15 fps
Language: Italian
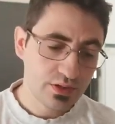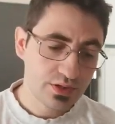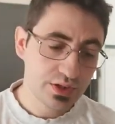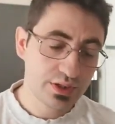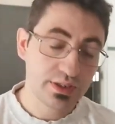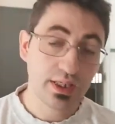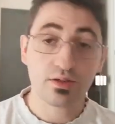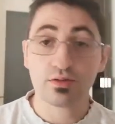ci
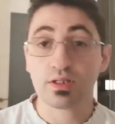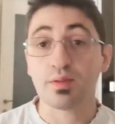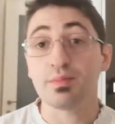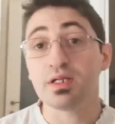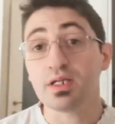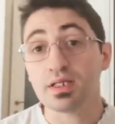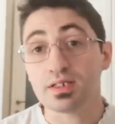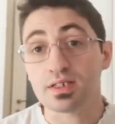siano dei
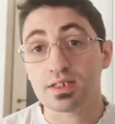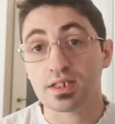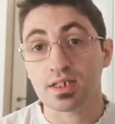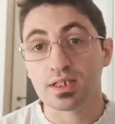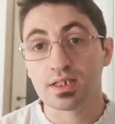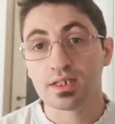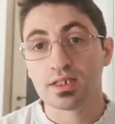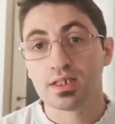
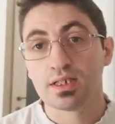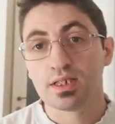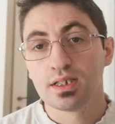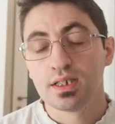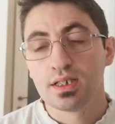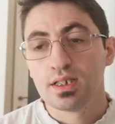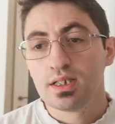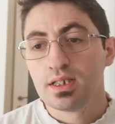ministri,
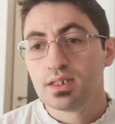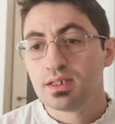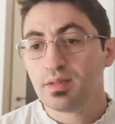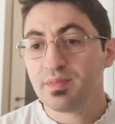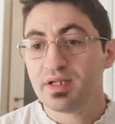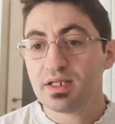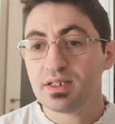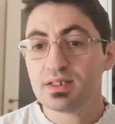dei
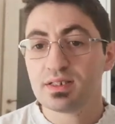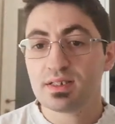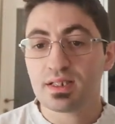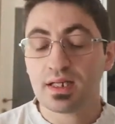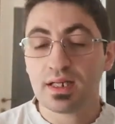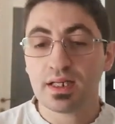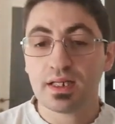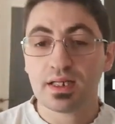
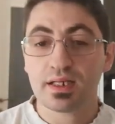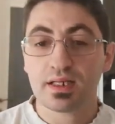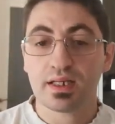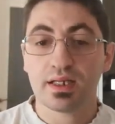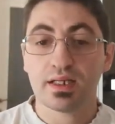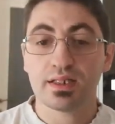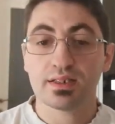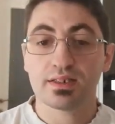ministri
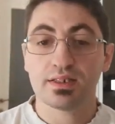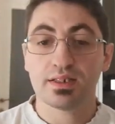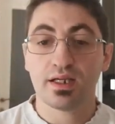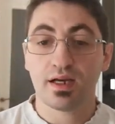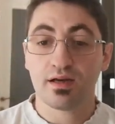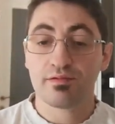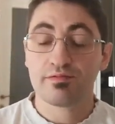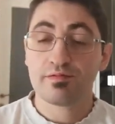che si
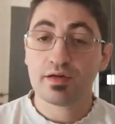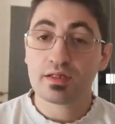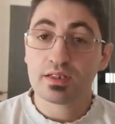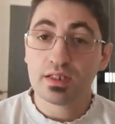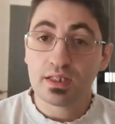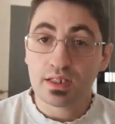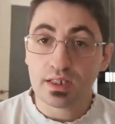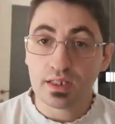
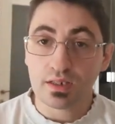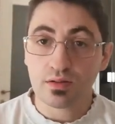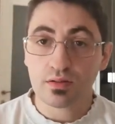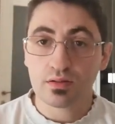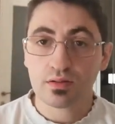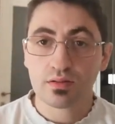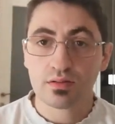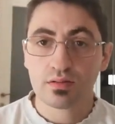
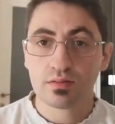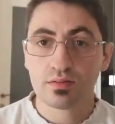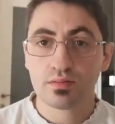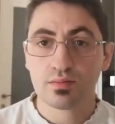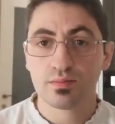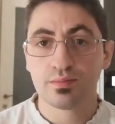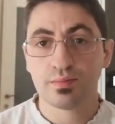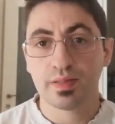
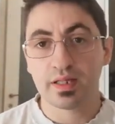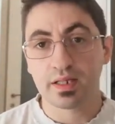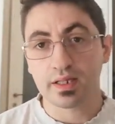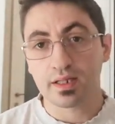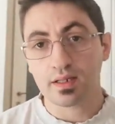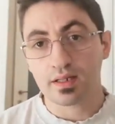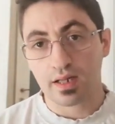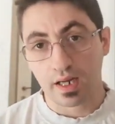affatichino per
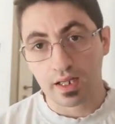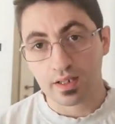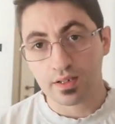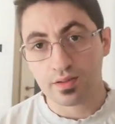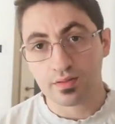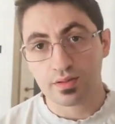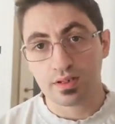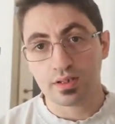il
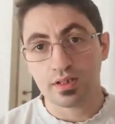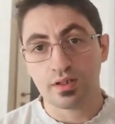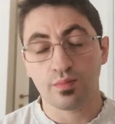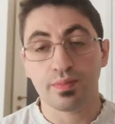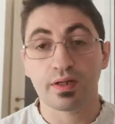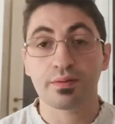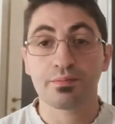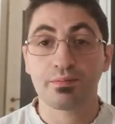regno di
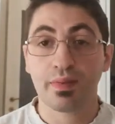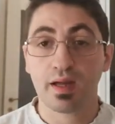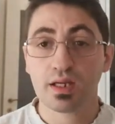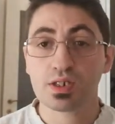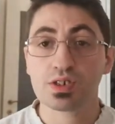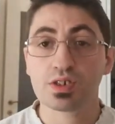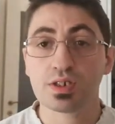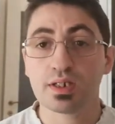Dio, per
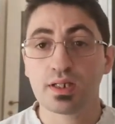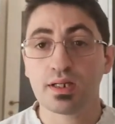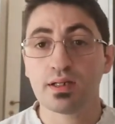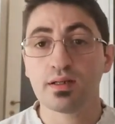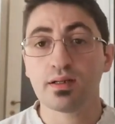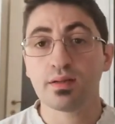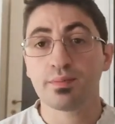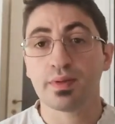
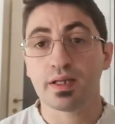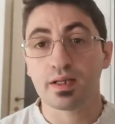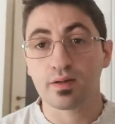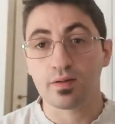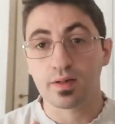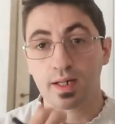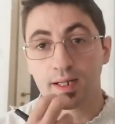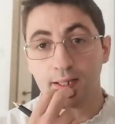pascere le
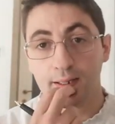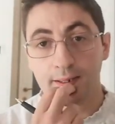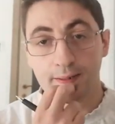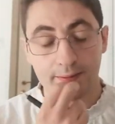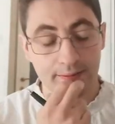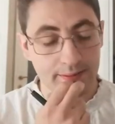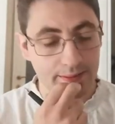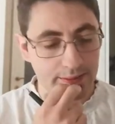pecore
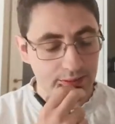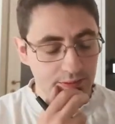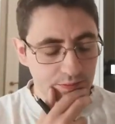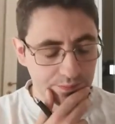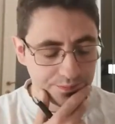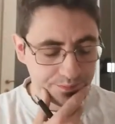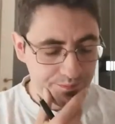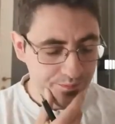di
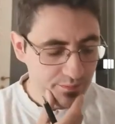Dio.